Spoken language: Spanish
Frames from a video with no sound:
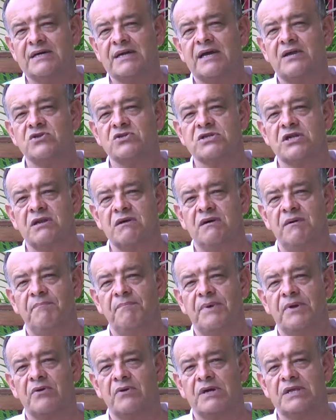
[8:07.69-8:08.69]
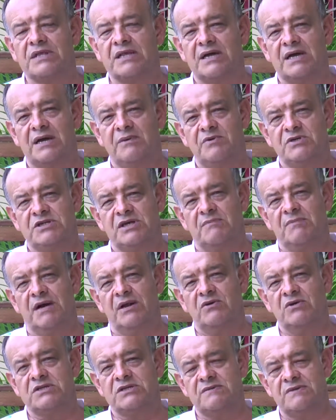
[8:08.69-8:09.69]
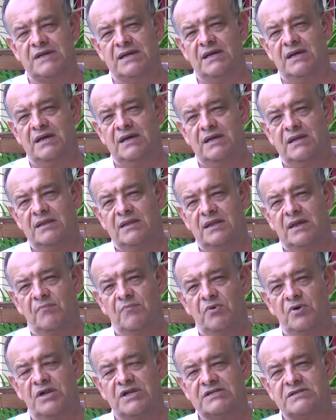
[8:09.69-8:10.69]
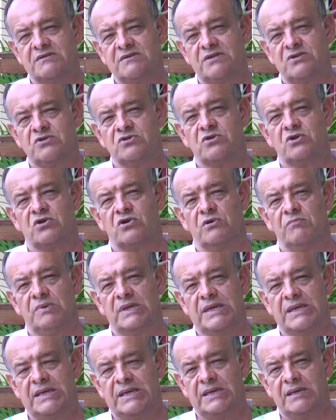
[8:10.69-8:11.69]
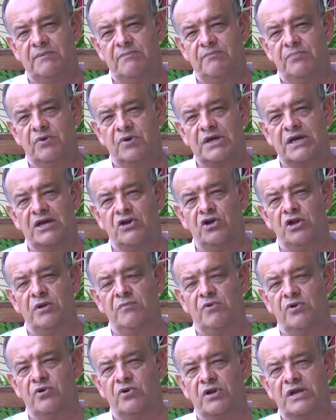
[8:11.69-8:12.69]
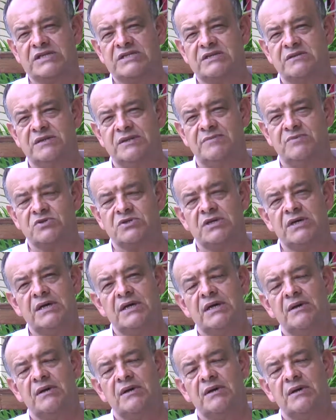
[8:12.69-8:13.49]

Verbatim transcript: que lo escriban, pero que tengamos el valor civil de poder escribir nuestro nombre, porque anónimo no recibimos.